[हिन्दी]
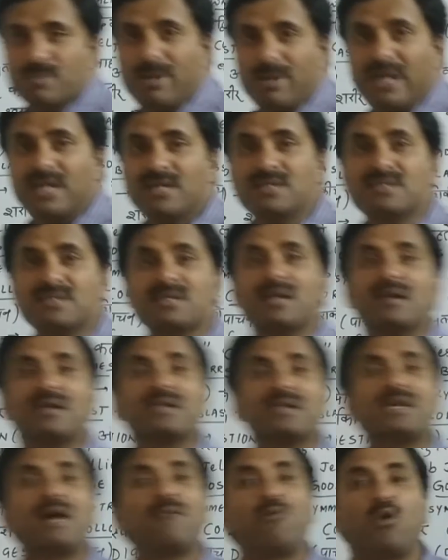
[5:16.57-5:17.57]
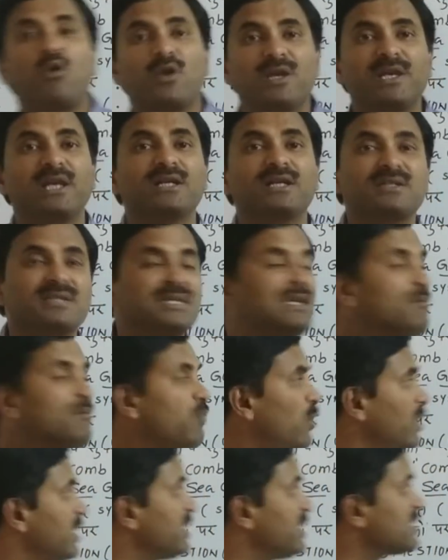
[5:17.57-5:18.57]
बेरीज या वॉलनट सी
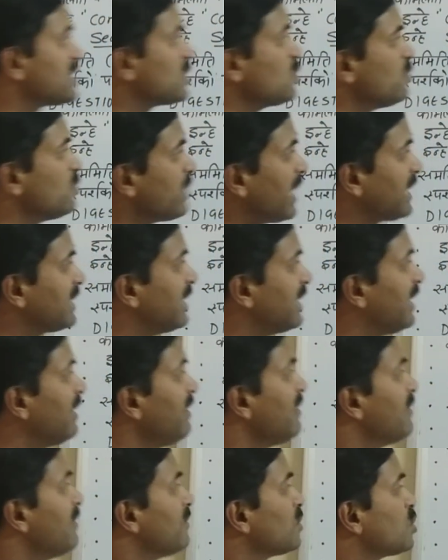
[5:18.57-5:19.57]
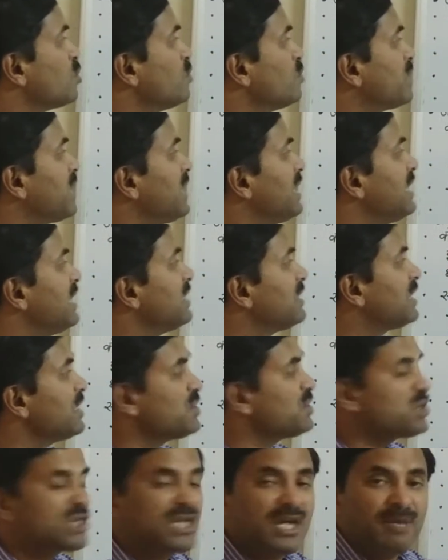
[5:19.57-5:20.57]
वॉलनट्स क्यों कहते हैं क्योंकि
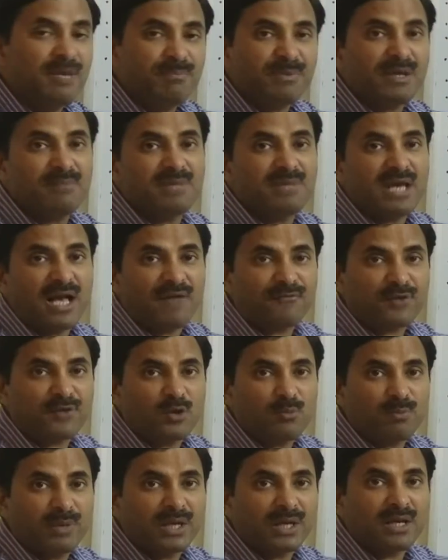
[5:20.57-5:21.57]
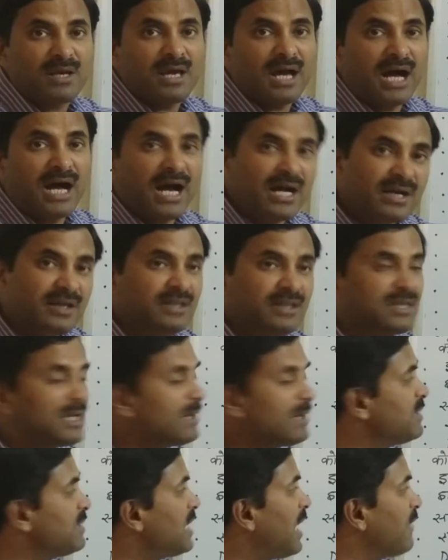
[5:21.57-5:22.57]
इनके शेप के बिहाव के ऊपर आकृति
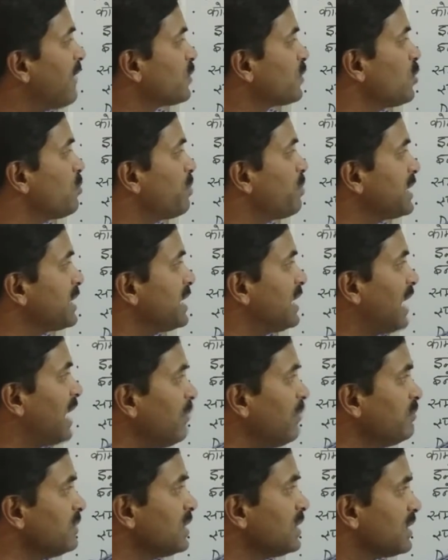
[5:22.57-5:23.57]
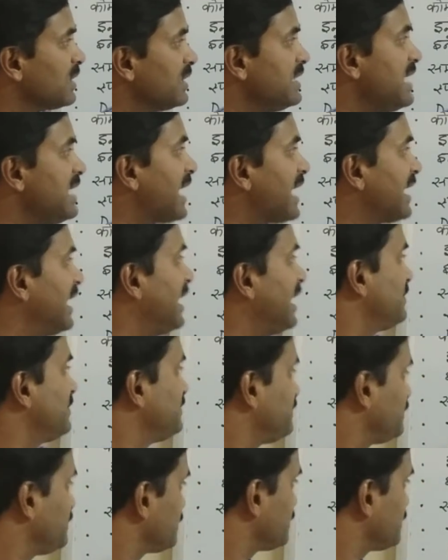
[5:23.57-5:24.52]
के बिहाव के ऊपर ये नाम दिया गया है